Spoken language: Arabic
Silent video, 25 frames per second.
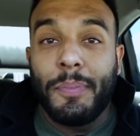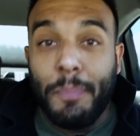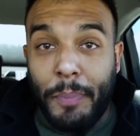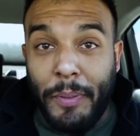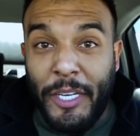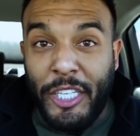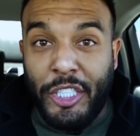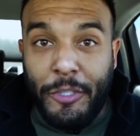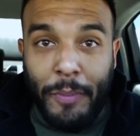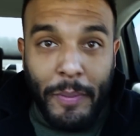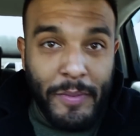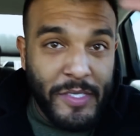
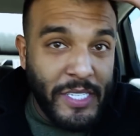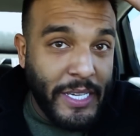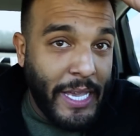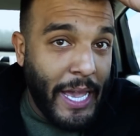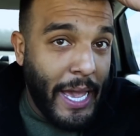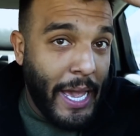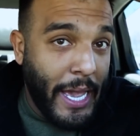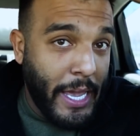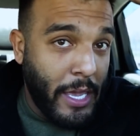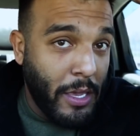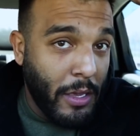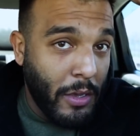بيجي بيمسك
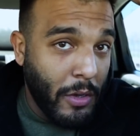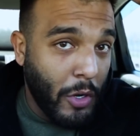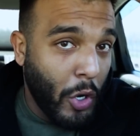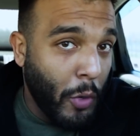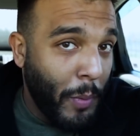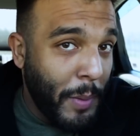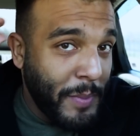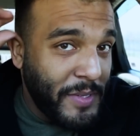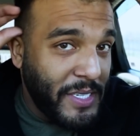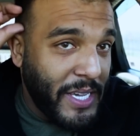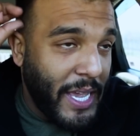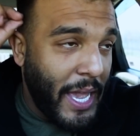هاي
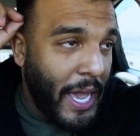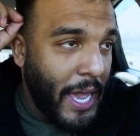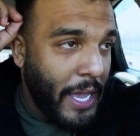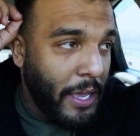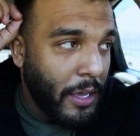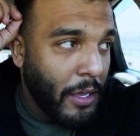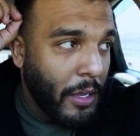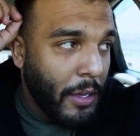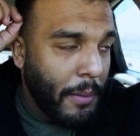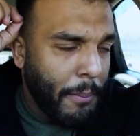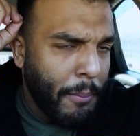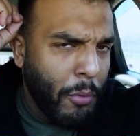وبمسك
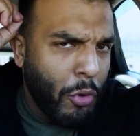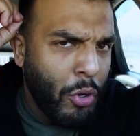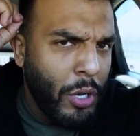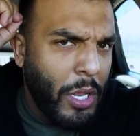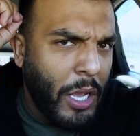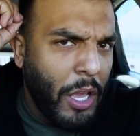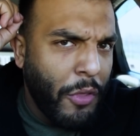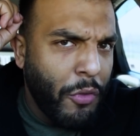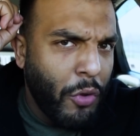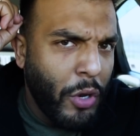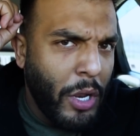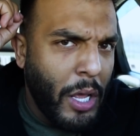هاي يقول
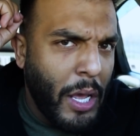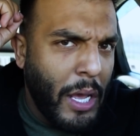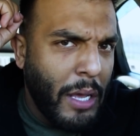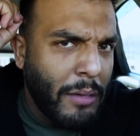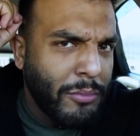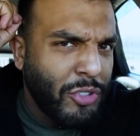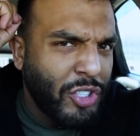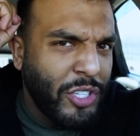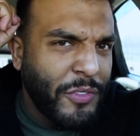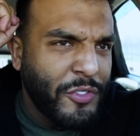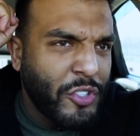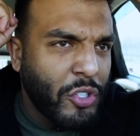لك
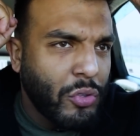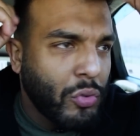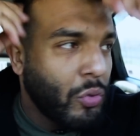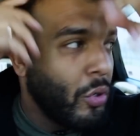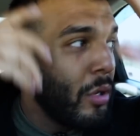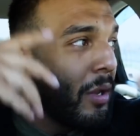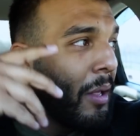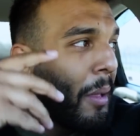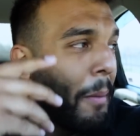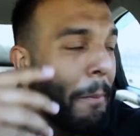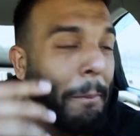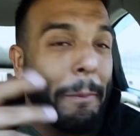هدول مش نفس
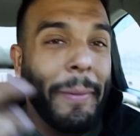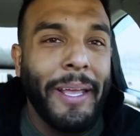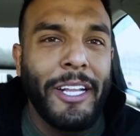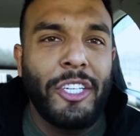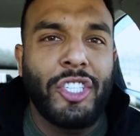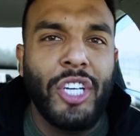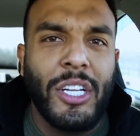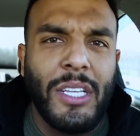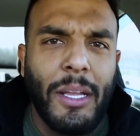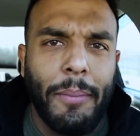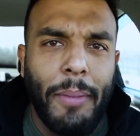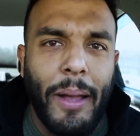الطول مين
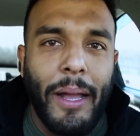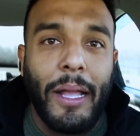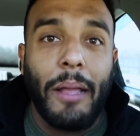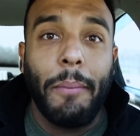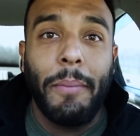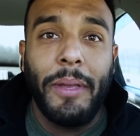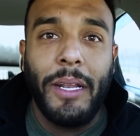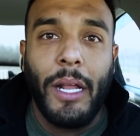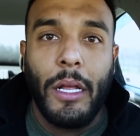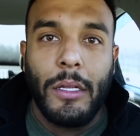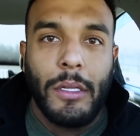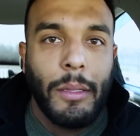شطبك
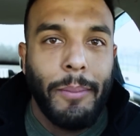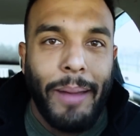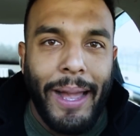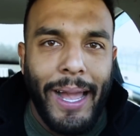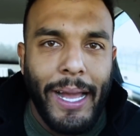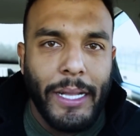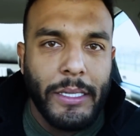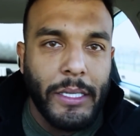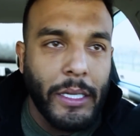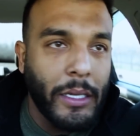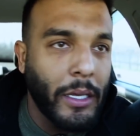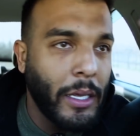مين طب
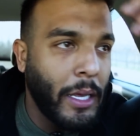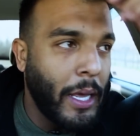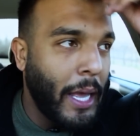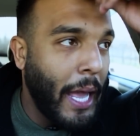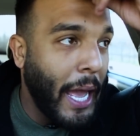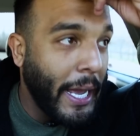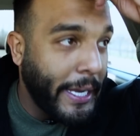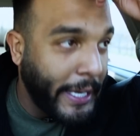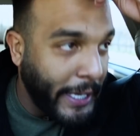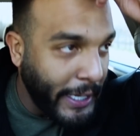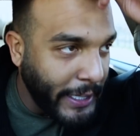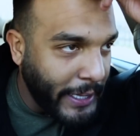عادي
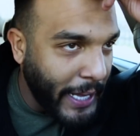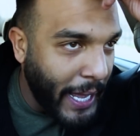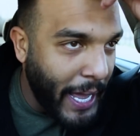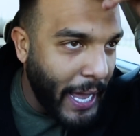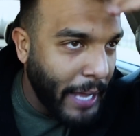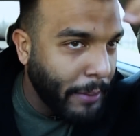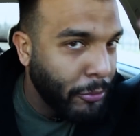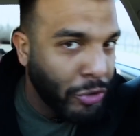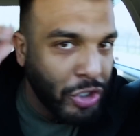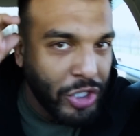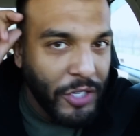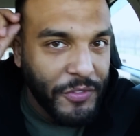اكيد
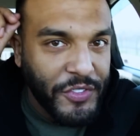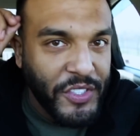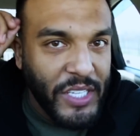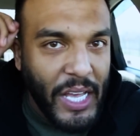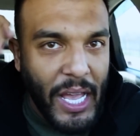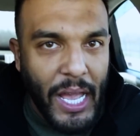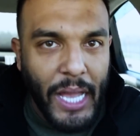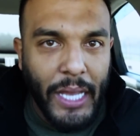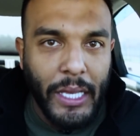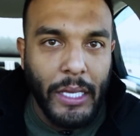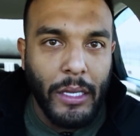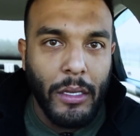هاي مش نفس
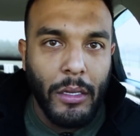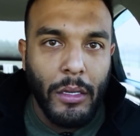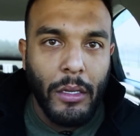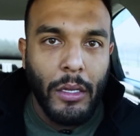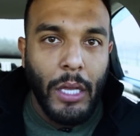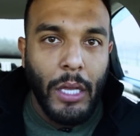هاي